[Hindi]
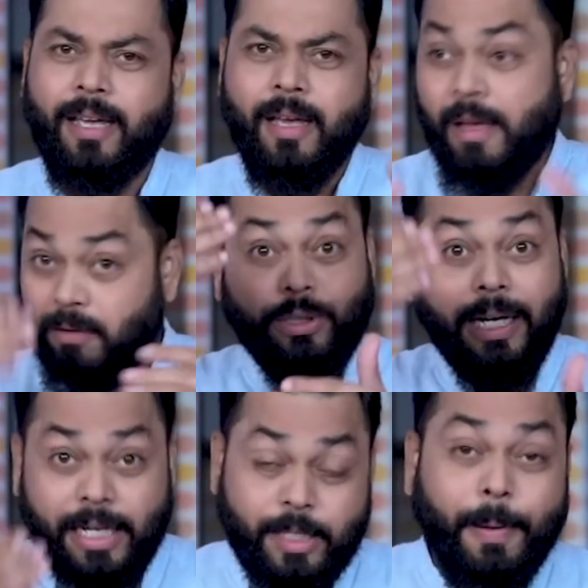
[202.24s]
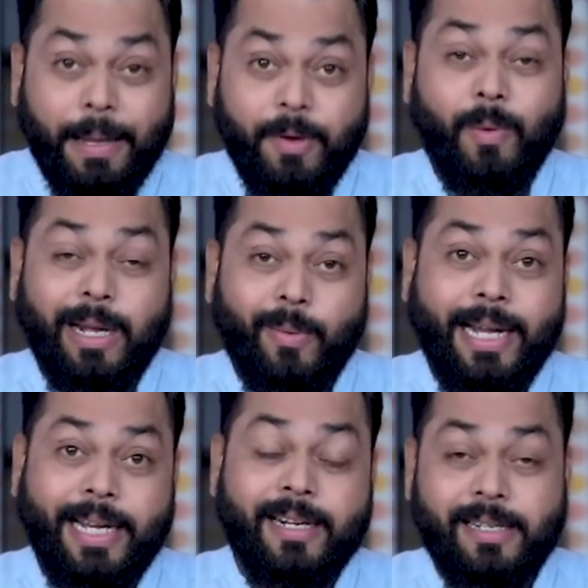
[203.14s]
के उसका डिस्प्ले भी वन
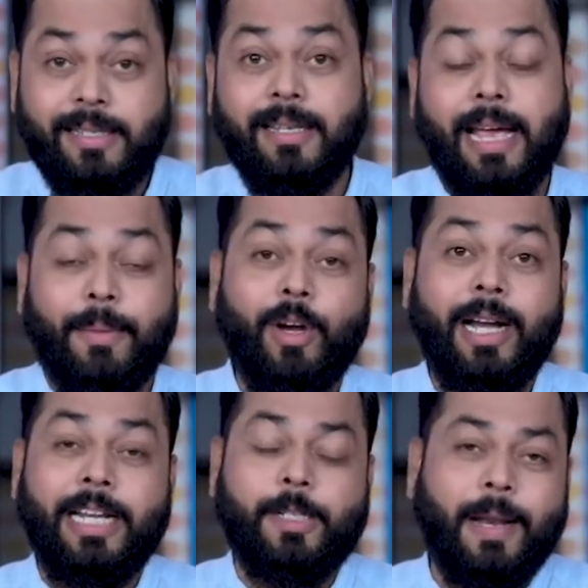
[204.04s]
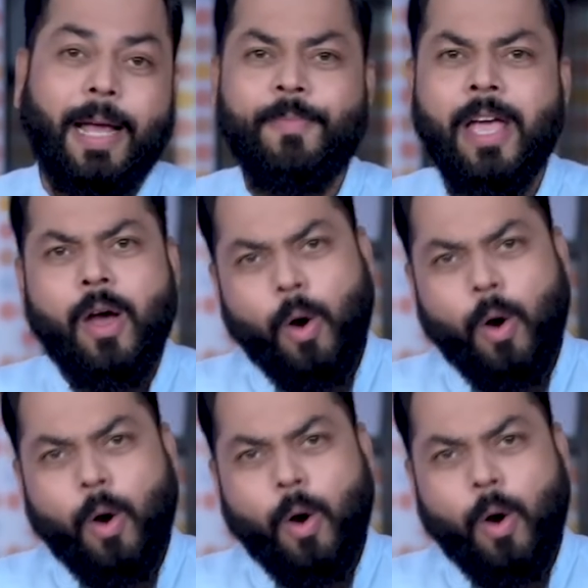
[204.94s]
ट्वेंटी हर्ट्स एमोलेट डिस्प्ले है